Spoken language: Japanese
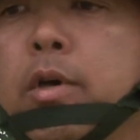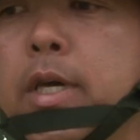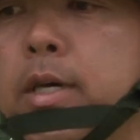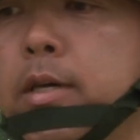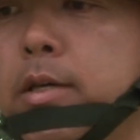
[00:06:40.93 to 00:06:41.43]

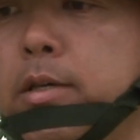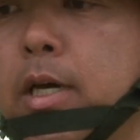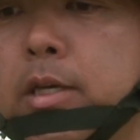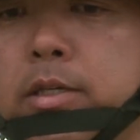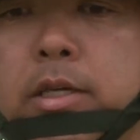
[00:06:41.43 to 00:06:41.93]
えー、い
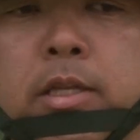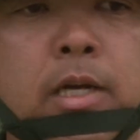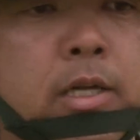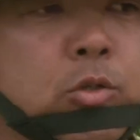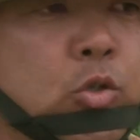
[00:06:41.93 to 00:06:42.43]
や家の
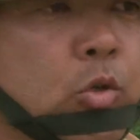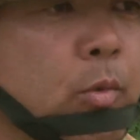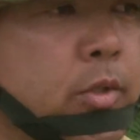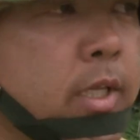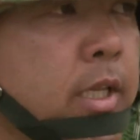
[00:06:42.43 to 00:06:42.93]
中に閉じこ
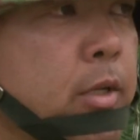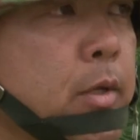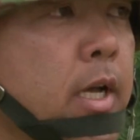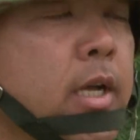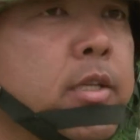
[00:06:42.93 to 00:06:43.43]
もってたんだろう
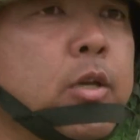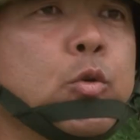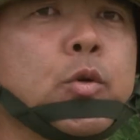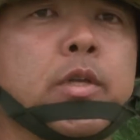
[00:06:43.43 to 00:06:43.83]
なっていうよ